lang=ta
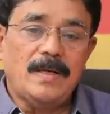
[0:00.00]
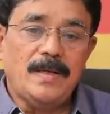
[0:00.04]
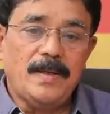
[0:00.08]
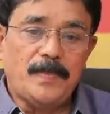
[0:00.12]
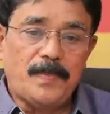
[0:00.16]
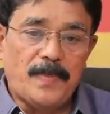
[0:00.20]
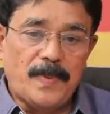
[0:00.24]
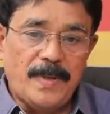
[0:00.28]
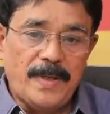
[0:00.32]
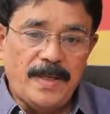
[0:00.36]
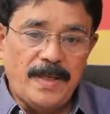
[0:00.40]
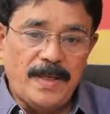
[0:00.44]

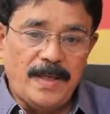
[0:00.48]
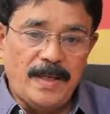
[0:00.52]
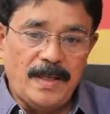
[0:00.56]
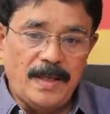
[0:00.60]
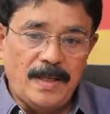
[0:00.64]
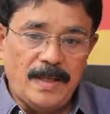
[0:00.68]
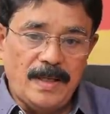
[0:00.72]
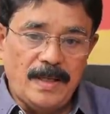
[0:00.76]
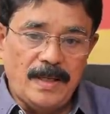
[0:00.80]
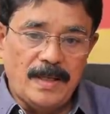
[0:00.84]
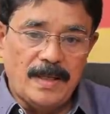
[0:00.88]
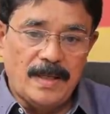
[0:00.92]
இப்படி
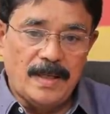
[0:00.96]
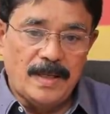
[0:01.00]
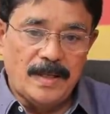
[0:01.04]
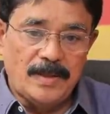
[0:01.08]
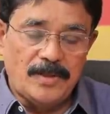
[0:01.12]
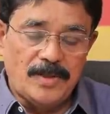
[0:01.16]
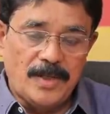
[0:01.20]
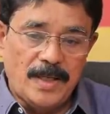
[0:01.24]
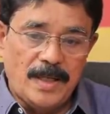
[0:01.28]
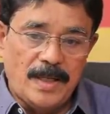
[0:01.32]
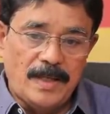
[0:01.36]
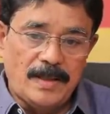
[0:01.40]

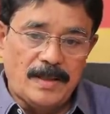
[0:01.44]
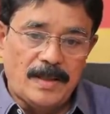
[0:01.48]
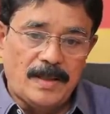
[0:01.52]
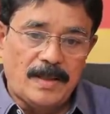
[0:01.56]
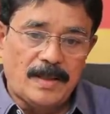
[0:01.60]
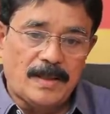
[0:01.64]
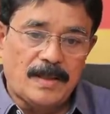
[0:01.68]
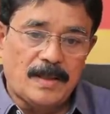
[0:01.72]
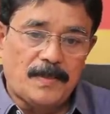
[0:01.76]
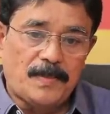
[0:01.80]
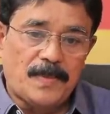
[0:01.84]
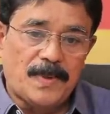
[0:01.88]

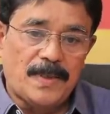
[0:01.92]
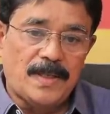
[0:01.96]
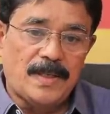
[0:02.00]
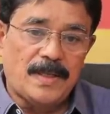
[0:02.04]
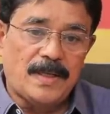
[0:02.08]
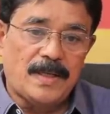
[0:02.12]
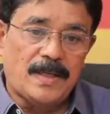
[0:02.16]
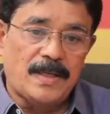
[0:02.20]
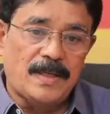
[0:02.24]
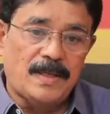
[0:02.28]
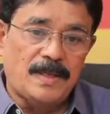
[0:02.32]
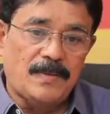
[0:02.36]

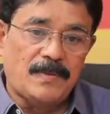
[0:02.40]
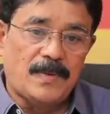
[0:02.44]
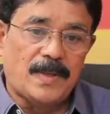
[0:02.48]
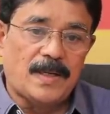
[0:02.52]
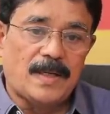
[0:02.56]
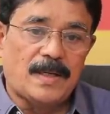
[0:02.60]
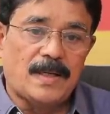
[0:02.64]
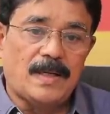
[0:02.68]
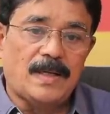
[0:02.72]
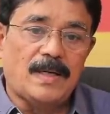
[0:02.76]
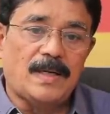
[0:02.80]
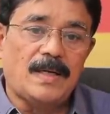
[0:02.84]
தேர்ந்தெடுக்கப்படுகிற
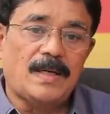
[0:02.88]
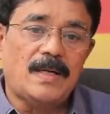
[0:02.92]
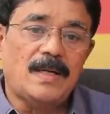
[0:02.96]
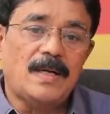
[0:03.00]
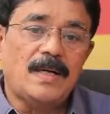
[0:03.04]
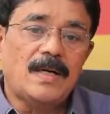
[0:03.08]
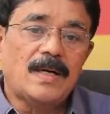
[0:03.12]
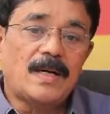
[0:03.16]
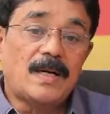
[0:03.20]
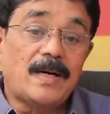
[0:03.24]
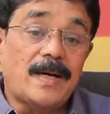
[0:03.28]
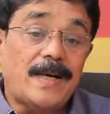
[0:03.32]
இவர்கள்
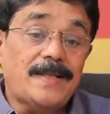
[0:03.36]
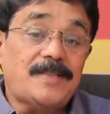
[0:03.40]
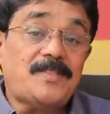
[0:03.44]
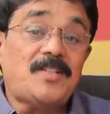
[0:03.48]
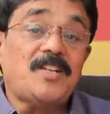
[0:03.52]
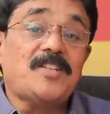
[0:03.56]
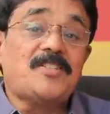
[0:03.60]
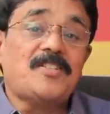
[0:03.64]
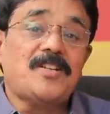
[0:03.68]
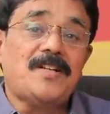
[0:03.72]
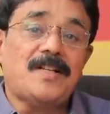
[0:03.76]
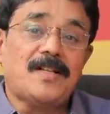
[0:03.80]

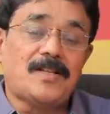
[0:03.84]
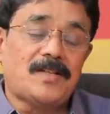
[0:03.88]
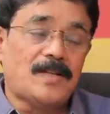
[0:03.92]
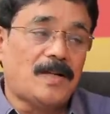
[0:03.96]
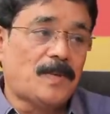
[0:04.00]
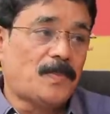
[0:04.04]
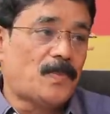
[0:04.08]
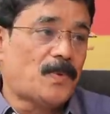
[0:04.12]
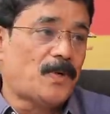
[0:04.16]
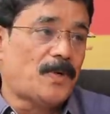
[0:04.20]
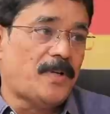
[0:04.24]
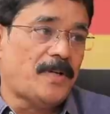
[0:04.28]
கட்சி
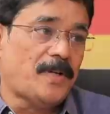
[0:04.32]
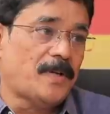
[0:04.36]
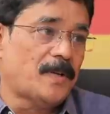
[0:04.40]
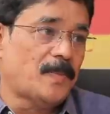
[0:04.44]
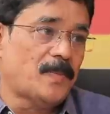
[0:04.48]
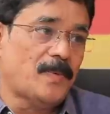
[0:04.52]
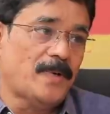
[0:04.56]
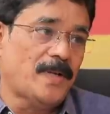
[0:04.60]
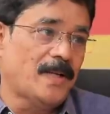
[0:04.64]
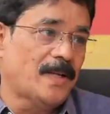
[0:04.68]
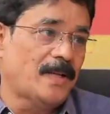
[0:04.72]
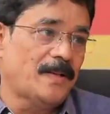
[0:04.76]
சின்னத்தில் போட்டியிட
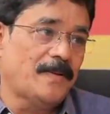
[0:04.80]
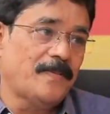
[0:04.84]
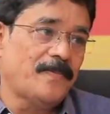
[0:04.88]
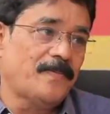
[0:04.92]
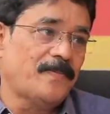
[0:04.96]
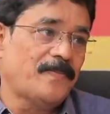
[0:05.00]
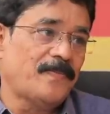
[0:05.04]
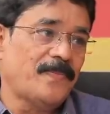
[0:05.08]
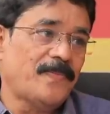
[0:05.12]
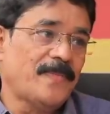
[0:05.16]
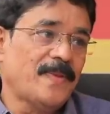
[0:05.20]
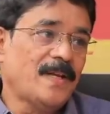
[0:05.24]
முடியாது
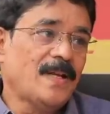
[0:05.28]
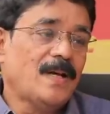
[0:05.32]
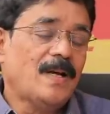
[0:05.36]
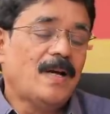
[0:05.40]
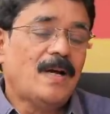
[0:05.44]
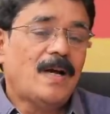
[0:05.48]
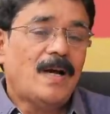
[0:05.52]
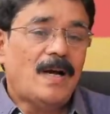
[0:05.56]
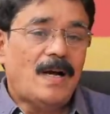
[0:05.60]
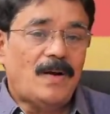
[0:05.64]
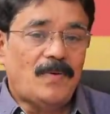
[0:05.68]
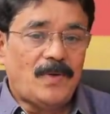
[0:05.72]
ஆமாம்
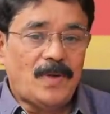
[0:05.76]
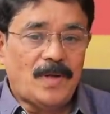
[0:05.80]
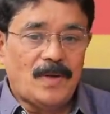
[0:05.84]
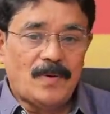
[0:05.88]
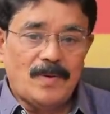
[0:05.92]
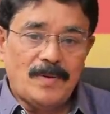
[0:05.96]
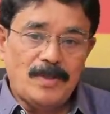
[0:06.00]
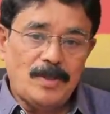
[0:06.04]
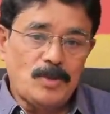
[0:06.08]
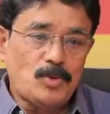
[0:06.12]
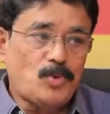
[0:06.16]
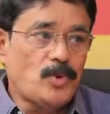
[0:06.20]

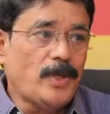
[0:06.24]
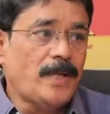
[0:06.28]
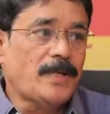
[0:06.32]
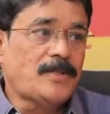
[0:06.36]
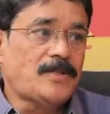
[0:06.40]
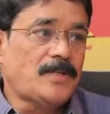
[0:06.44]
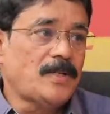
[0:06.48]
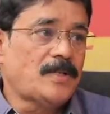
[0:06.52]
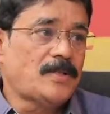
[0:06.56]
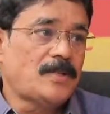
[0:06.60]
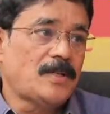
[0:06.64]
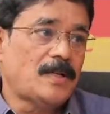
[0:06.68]
அவர்கள் வந்து
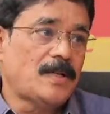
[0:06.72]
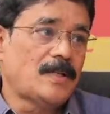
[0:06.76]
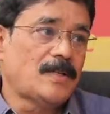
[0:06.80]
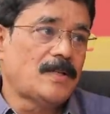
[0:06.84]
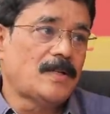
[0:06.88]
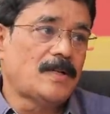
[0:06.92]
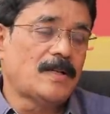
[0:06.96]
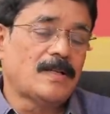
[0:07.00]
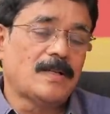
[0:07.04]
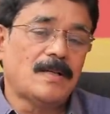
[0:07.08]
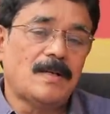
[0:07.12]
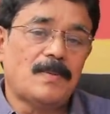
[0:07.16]
சுயேட்சை
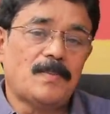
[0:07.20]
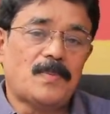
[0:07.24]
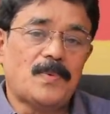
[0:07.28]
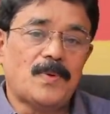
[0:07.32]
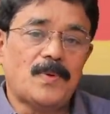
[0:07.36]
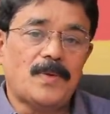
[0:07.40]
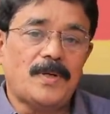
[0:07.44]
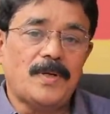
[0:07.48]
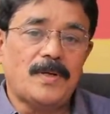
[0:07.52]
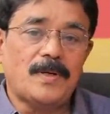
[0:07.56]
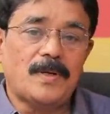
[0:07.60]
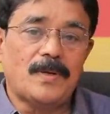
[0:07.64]
சின்னத்தில் தான்
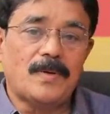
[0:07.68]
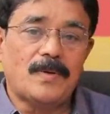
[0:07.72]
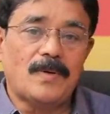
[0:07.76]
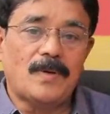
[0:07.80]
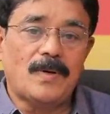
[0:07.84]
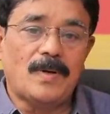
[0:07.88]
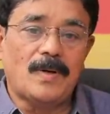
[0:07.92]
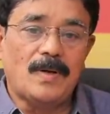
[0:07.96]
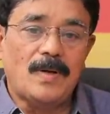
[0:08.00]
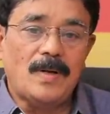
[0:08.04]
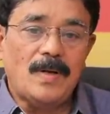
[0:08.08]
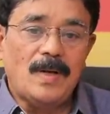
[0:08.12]

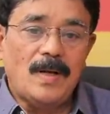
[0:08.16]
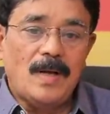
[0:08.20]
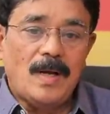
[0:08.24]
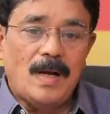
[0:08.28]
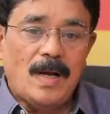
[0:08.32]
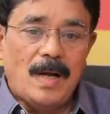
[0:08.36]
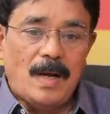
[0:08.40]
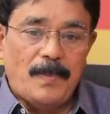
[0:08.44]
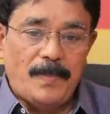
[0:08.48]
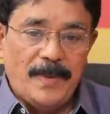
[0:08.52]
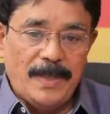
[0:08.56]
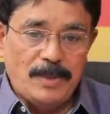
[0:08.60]
போட்டியிடணும்
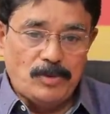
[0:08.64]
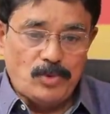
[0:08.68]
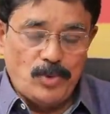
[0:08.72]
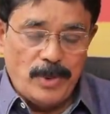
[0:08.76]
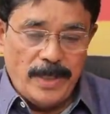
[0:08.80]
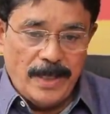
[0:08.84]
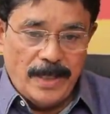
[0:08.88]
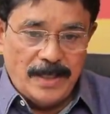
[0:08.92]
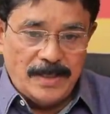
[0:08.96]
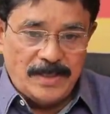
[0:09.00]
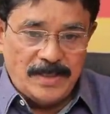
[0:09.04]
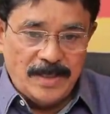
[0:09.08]
அப்படி
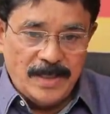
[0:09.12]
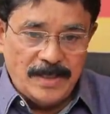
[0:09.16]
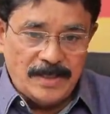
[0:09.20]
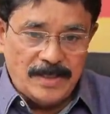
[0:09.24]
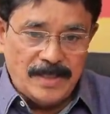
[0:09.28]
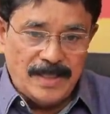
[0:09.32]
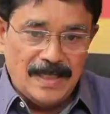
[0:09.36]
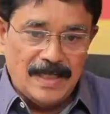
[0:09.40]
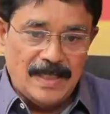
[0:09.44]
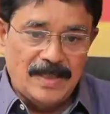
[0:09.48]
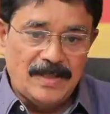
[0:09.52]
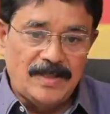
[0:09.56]
சுயேட்சை
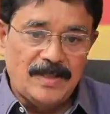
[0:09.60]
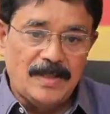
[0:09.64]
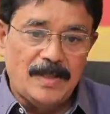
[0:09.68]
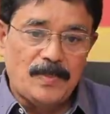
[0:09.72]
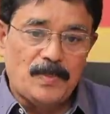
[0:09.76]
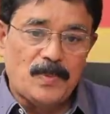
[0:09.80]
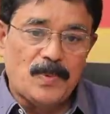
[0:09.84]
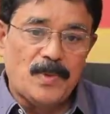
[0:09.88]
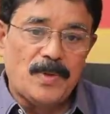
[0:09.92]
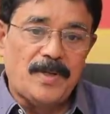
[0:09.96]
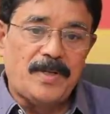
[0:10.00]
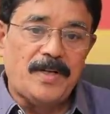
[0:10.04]

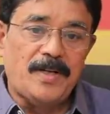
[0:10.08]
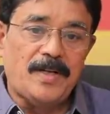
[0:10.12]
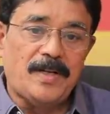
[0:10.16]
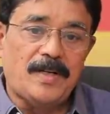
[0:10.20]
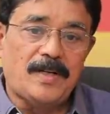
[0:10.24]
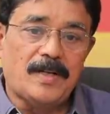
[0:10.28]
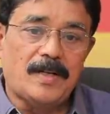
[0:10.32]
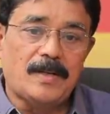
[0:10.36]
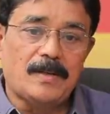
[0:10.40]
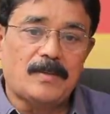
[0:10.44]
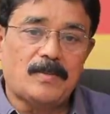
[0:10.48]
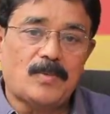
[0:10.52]
சின்னத்தில்
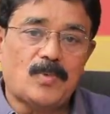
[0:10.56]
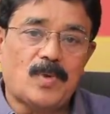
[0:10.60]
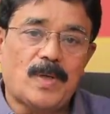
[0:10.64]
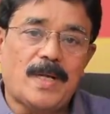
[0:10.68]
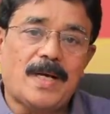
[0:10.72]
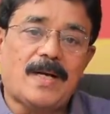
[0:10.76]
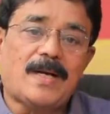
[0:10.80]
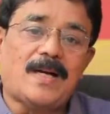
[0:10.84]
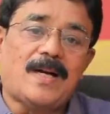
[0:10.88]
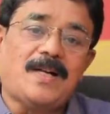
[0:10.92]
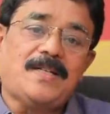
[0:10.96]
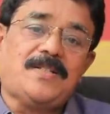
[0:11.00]
போட்டியிட்டாலும் கூட
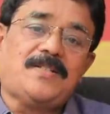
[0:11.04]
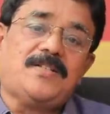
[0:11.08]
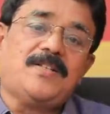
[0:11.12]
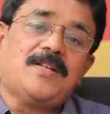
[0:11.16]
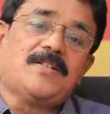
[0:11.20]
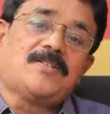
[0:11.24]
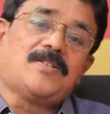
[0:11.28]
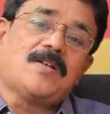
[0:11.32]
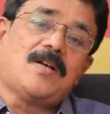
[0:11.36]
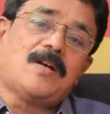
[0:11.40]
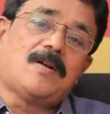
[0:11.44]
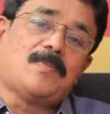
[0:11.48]
கட்சி
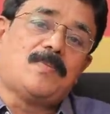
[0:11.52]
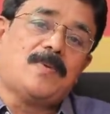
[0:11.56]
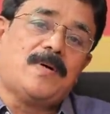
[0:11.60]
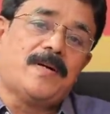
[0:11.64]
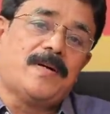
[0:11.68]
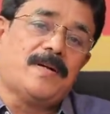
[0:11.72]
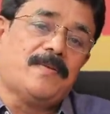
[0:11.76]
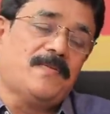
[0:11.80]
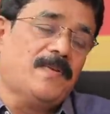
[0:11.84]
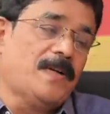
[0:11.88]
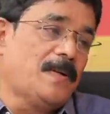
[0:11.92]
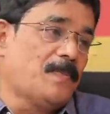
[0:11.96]

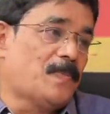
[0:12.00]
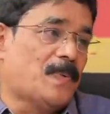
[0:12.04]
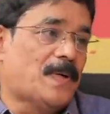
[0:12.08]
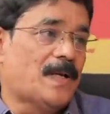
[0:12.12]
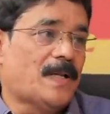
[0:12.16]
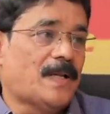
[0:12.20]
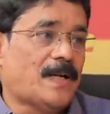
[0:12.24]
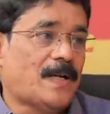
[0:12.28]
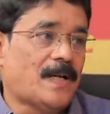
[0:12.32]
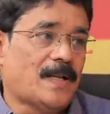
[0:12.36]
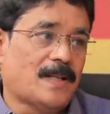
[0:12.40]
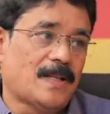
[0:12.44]
சார்பான
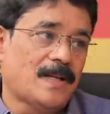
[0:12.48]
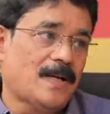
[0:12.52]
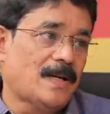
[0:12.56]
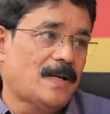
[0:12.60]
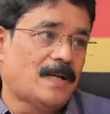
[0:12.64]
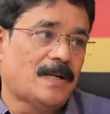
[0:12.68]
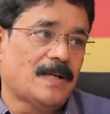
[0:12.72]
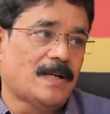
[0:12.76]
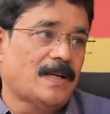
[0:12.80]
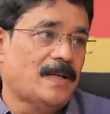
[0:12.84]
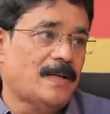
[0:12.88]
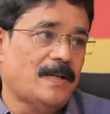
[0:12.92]
வேட்பாளர்களை தான்
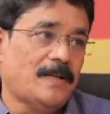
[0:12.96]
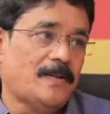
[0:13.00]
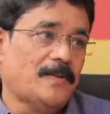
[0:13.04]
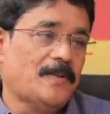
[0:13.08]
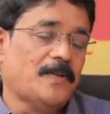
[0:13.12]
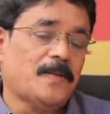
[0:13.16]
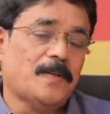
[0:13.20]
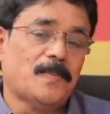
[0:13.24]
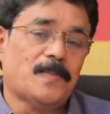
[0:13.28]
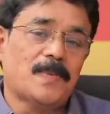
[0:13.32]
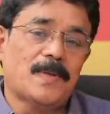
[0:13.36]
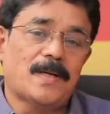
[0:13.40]
அங்கே
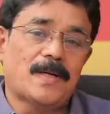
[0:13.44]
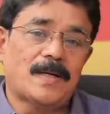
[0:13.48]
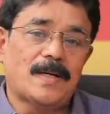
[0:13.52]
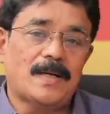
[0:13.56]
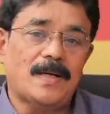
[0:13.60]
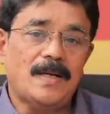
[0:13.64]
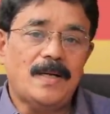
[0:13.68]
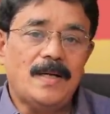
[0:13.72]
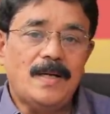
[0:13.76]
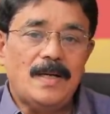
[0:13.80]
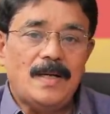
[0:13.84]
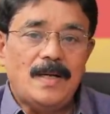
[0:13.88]
நிறுத்தியிருப்பாங்க
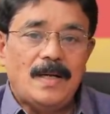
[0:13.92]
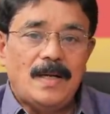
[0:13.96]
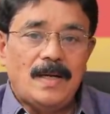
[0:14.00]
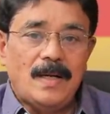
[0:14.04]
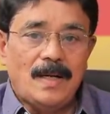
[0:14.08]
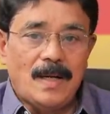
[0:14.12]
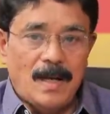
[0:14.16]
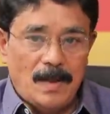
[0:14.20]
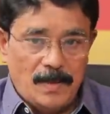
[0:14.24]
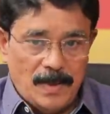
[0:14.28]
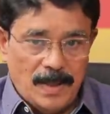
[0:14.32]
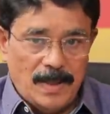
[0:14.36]

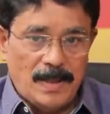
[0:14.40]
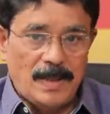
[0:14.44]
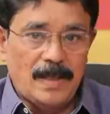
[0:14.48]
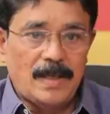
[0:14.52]
நாம்